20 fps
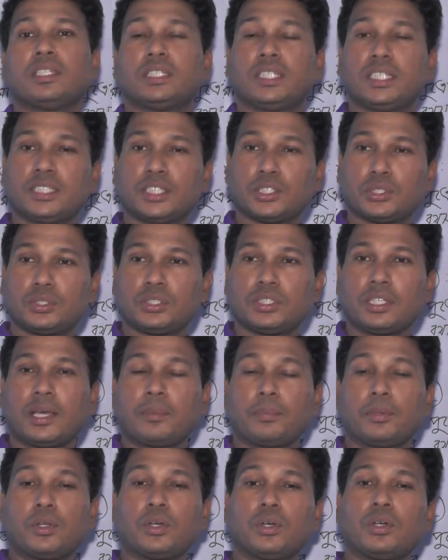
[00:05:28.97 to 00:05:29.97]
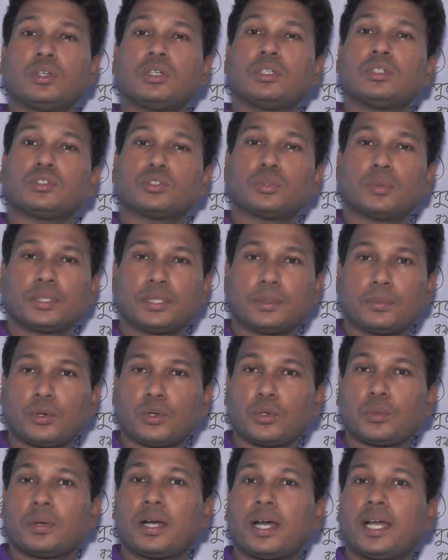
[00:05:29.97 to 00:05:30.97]
নিজে যদি না পারো তোমাদের
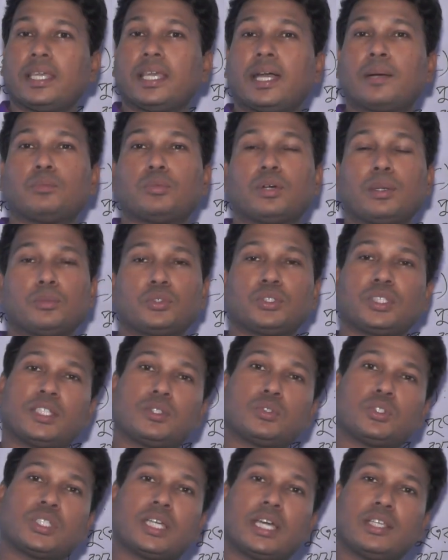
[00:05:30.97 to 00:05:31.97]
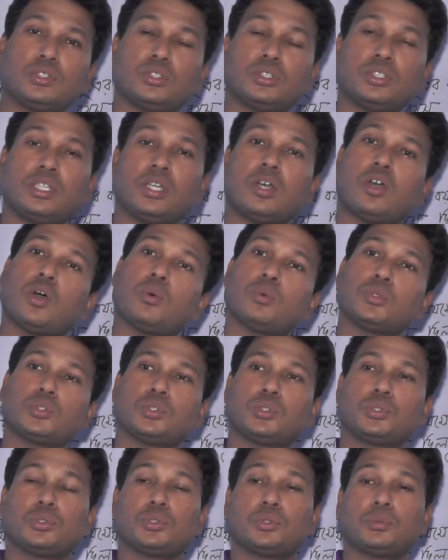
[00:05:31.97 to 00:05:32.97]
বড় ভাই আব্বু আমার থেকে একটু সাহায্য নিয়ে
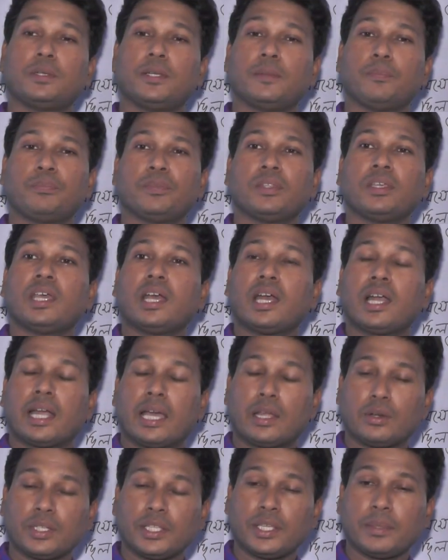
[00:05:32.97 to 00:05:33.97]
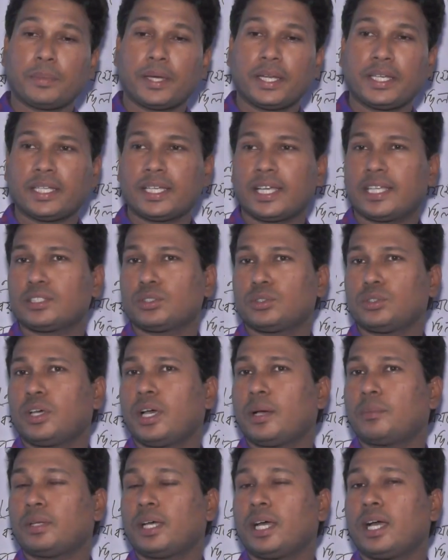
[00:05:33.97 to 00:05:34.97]
অবশ্যই করবে কারণ এই বাড়ির কাজগুলো
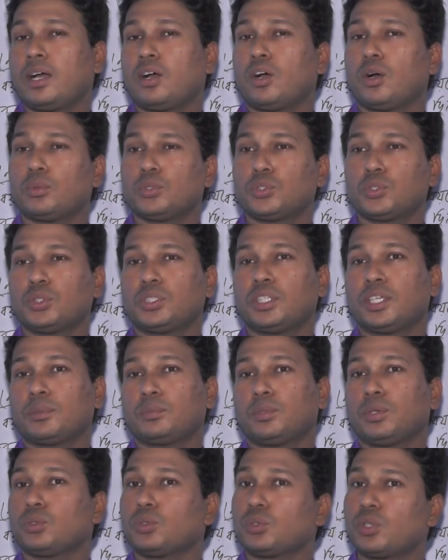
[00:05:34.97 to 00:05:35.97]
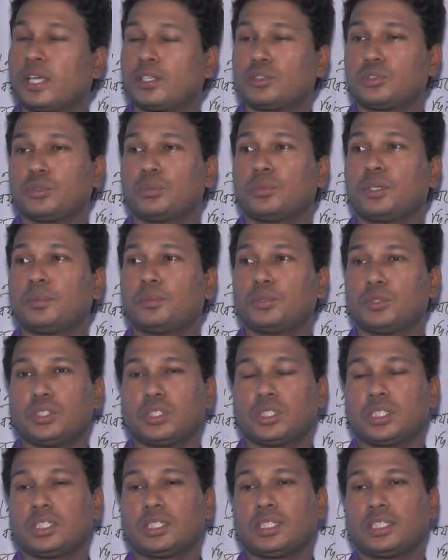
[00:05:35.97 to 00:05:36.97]
আমরা অবশ্যই দেখব কোনো এক সময়
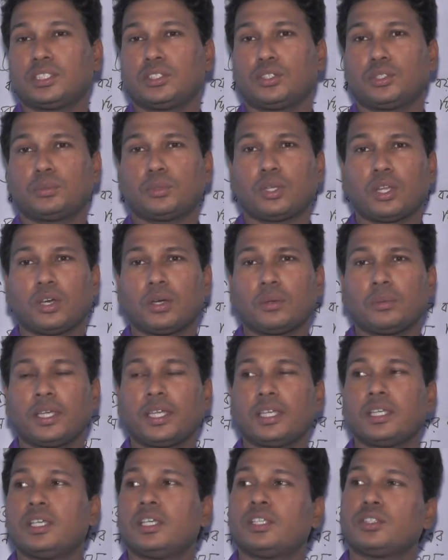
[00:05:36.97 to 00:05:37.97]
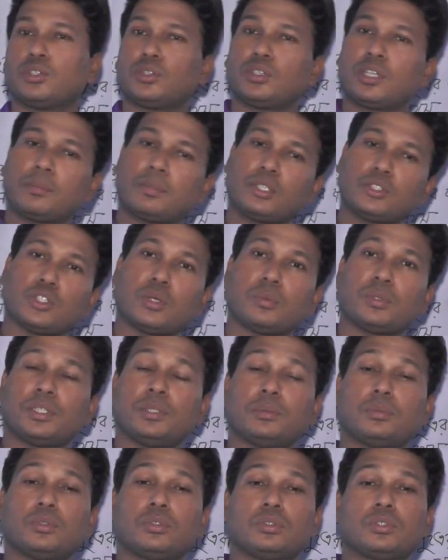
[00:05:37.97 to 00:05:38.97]
প্রতিষ্ঠান থেকে যখন বলা হবে তখন আমরা জমা
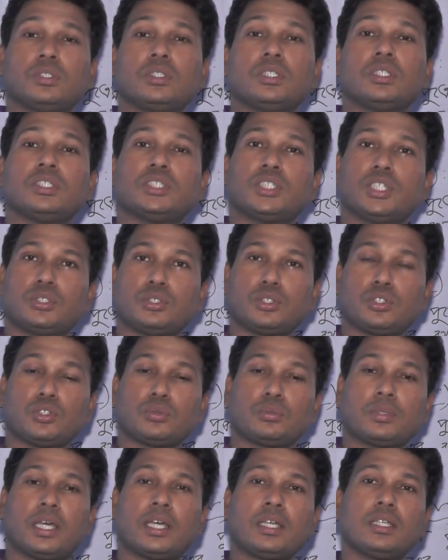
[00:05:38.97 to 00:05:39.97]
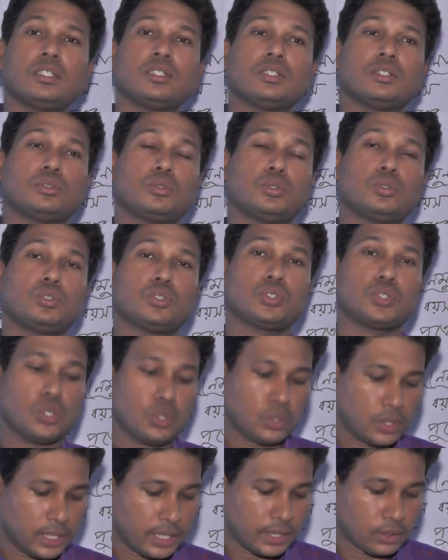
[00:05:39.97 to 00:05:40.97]
নেব সেই জন্য তোমরা গুরুত্ব
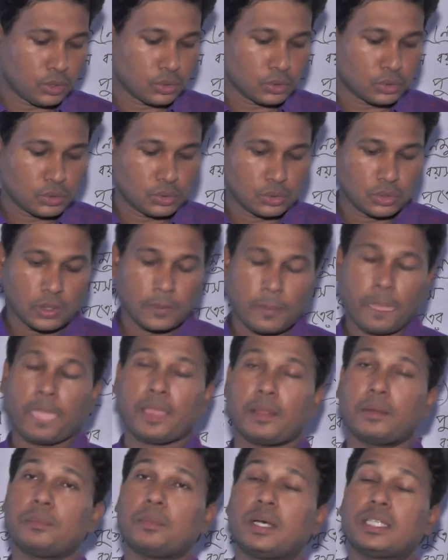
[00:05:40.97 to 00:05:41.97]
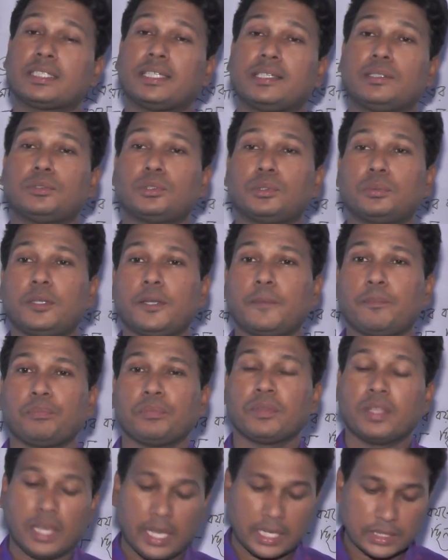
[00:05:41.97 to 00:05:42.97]
সহকারে অঙ্কগুলো বাসায় করবে
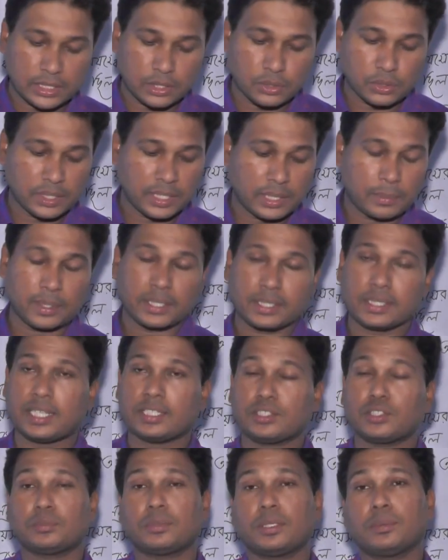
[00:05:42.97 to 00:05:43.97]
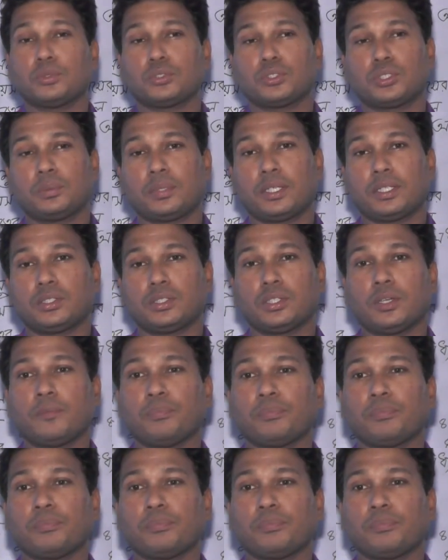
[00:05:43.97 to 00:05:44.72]
আশা করি আমার ক্লাস তোমরা বুঝতে পেরেছ